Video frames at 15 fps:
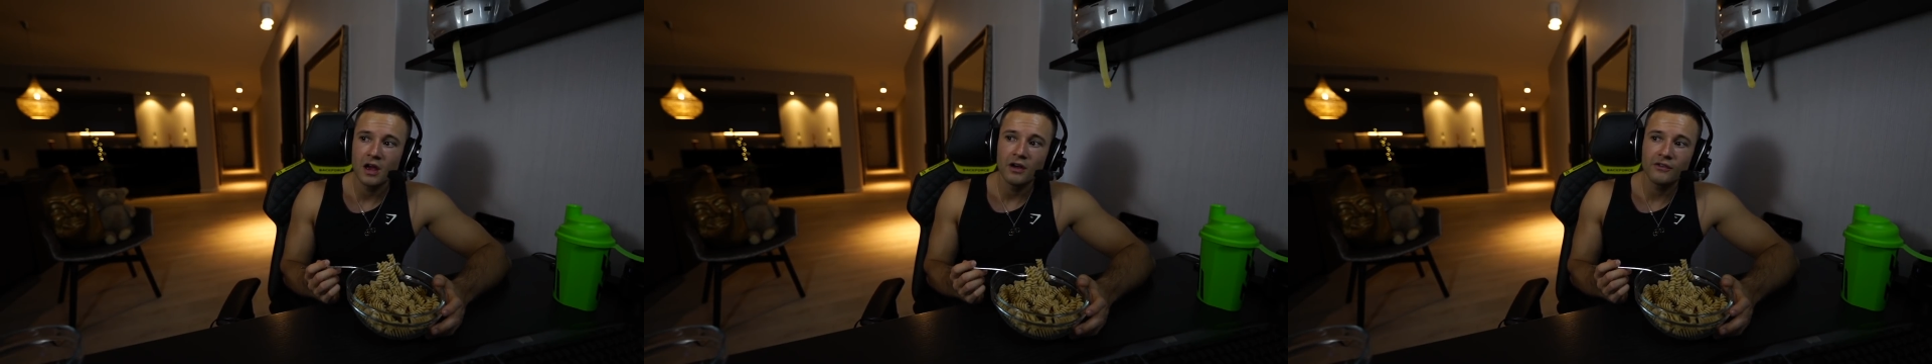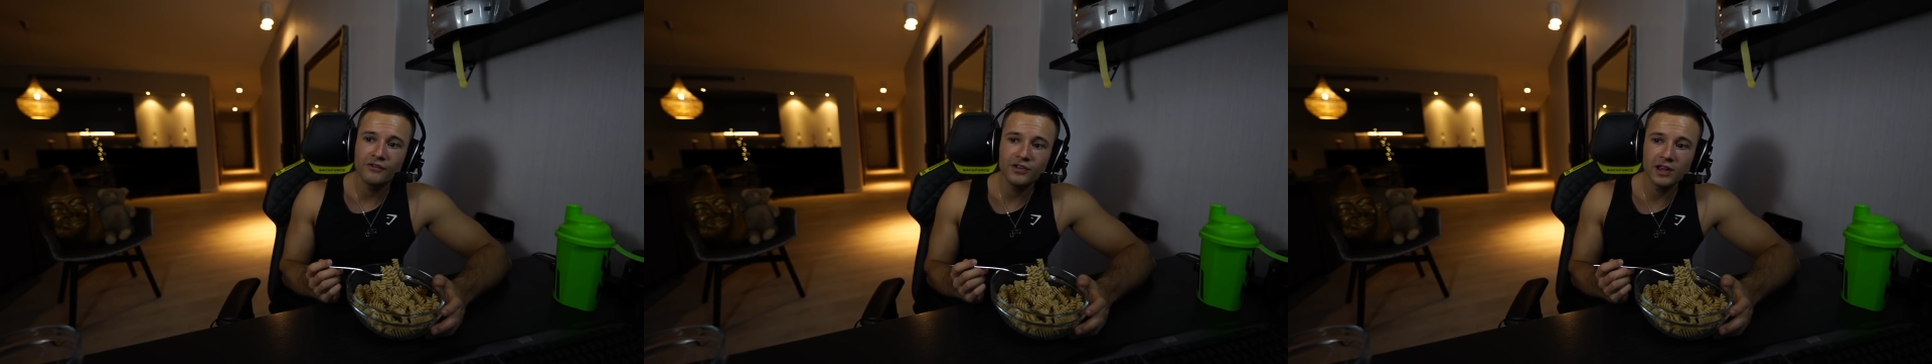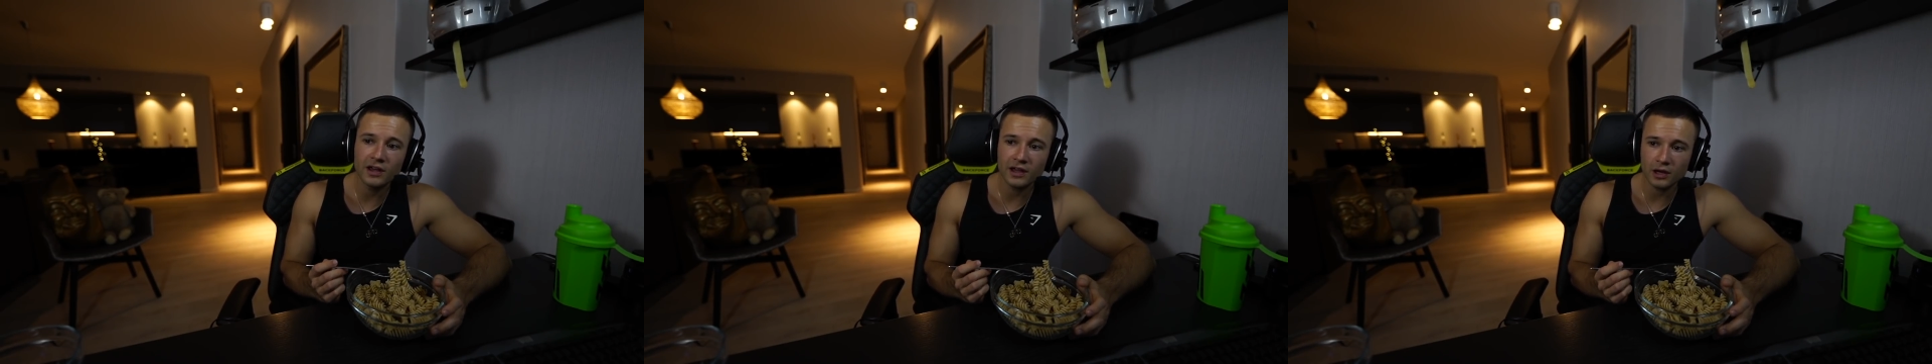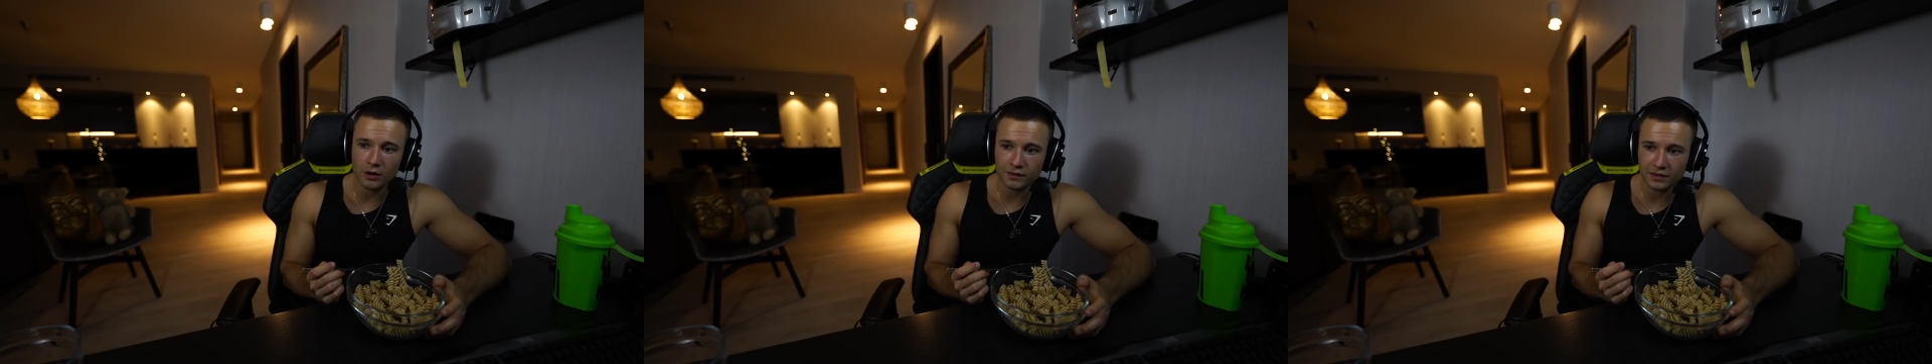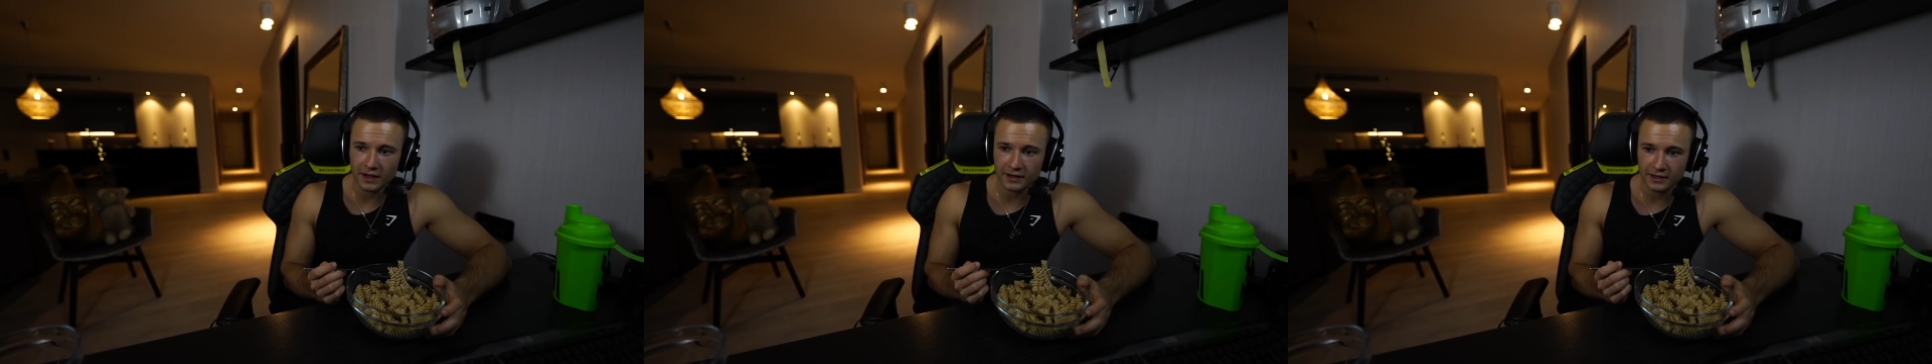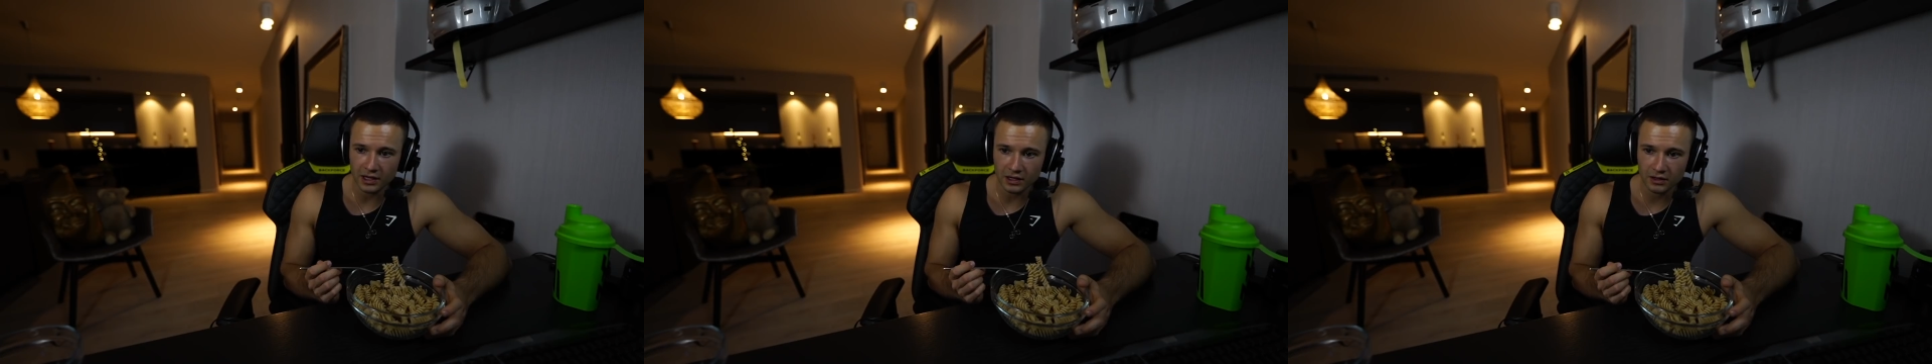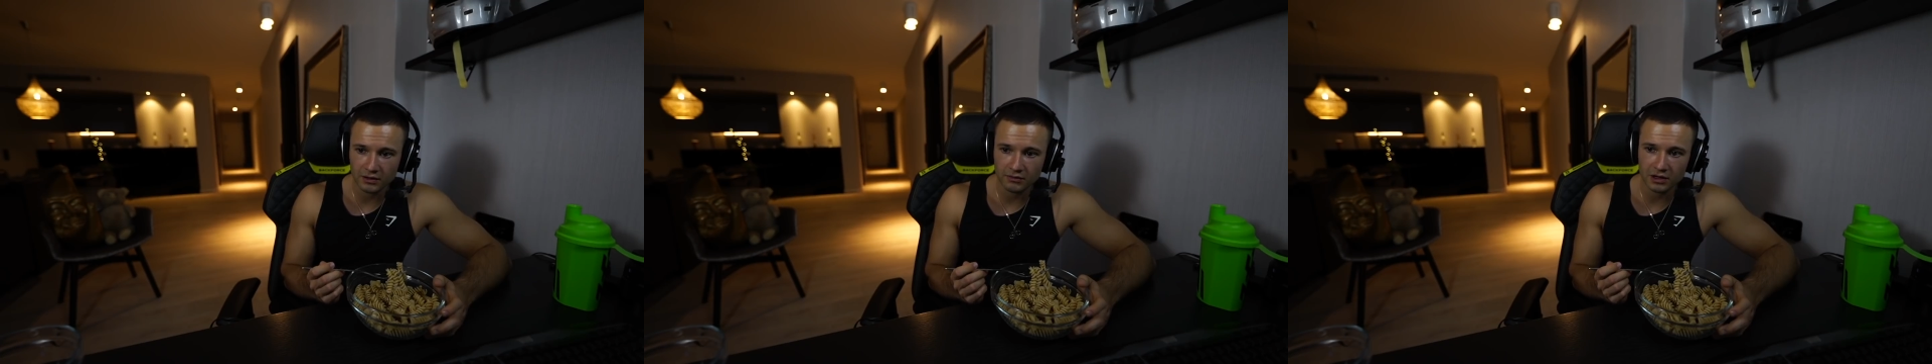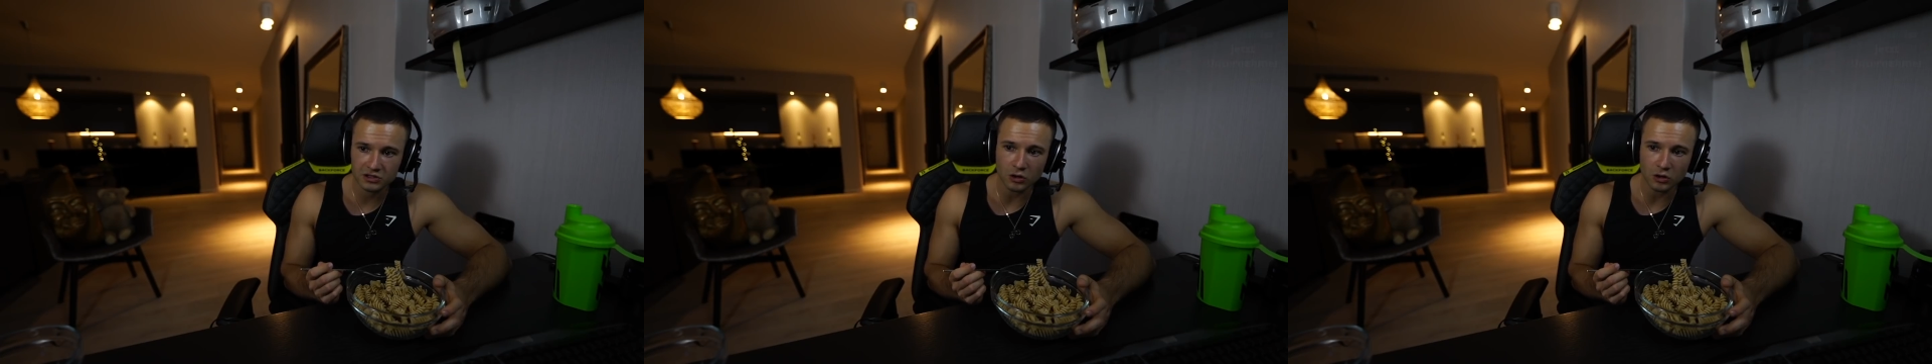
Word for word: vier gehen auf seinen Nacken, weil